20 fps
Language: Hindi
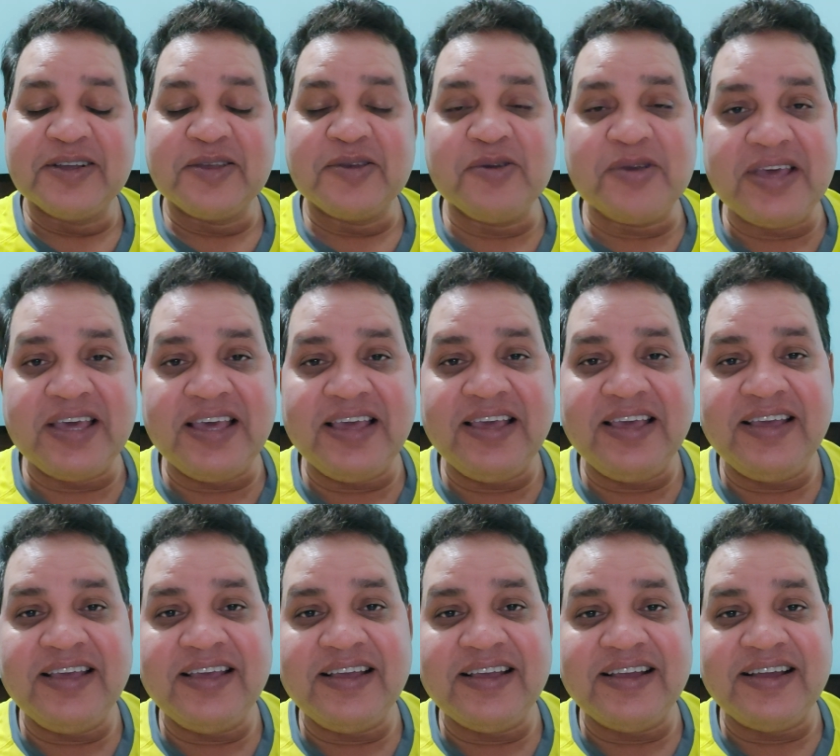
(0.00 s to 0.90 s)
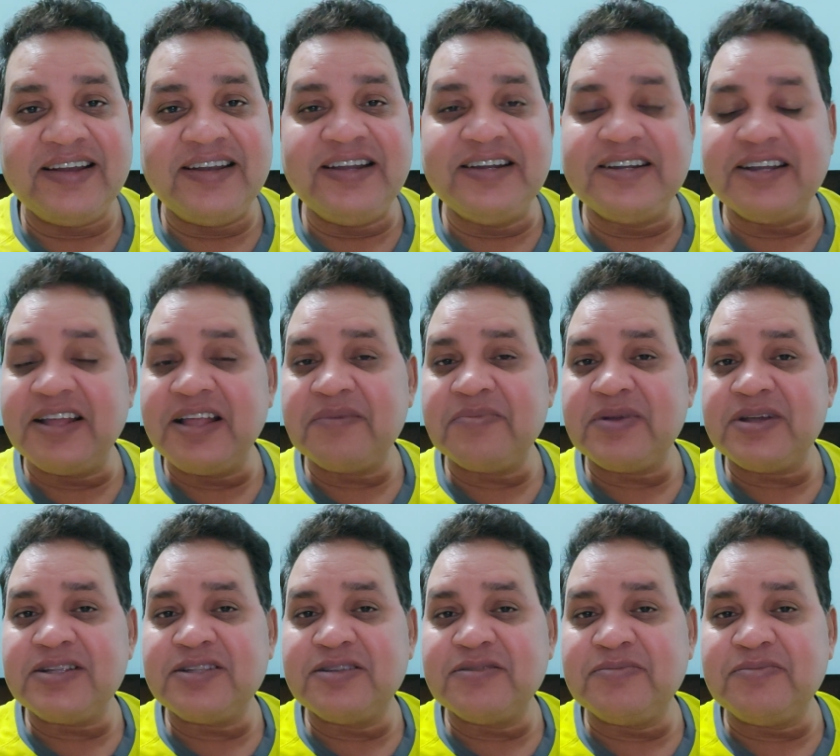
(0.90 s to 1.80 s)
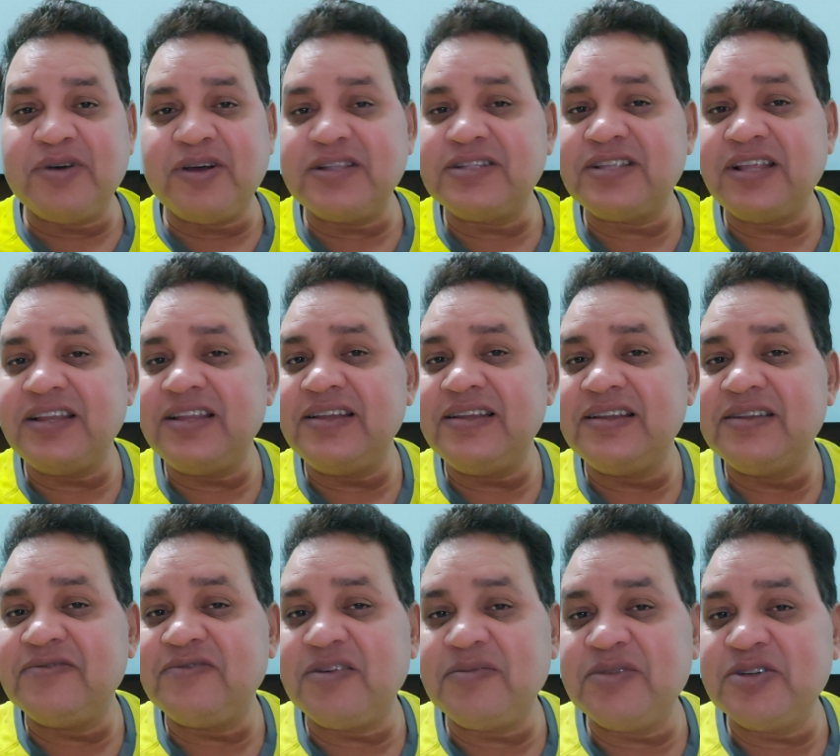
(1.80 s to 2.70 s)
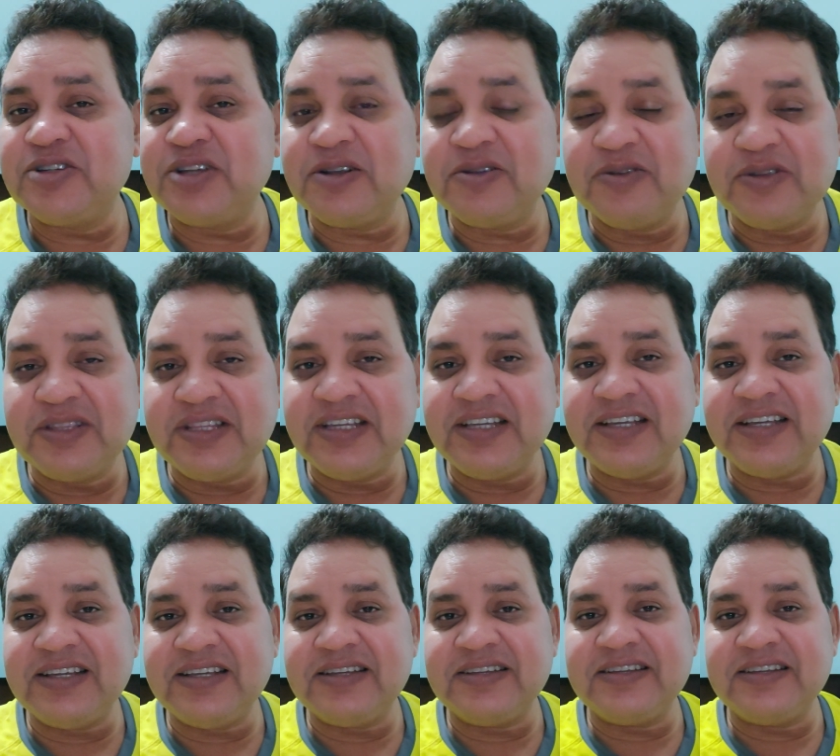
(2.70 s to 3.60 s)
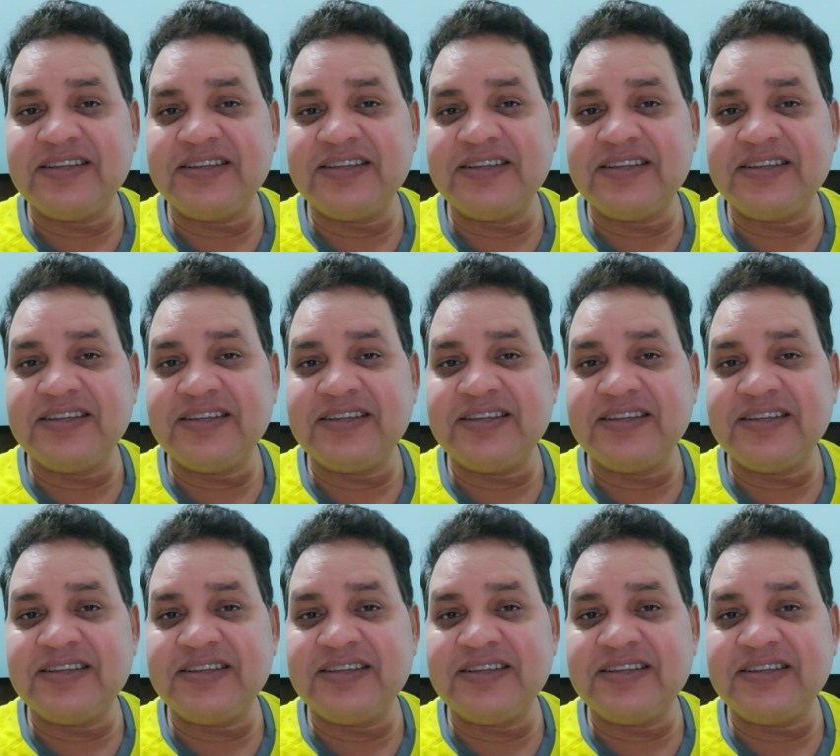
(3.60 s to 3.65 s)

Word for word: क्योंकि लीडर के पास तो बहुत सारी इन्फॉर्मेशन होती है